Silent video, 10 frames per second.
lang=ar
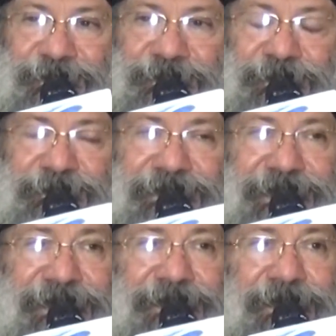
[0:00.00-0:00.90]

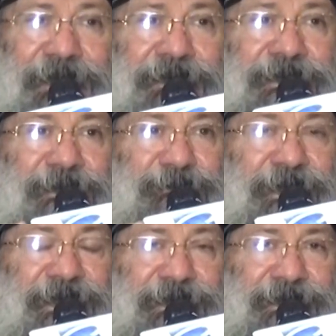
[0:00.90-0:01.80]
وبالتالي أخطأ
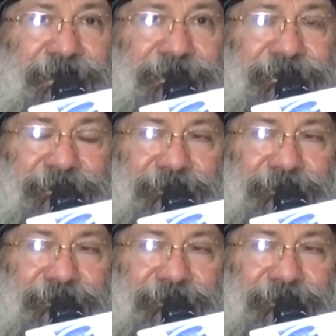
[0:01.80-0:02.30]
معاها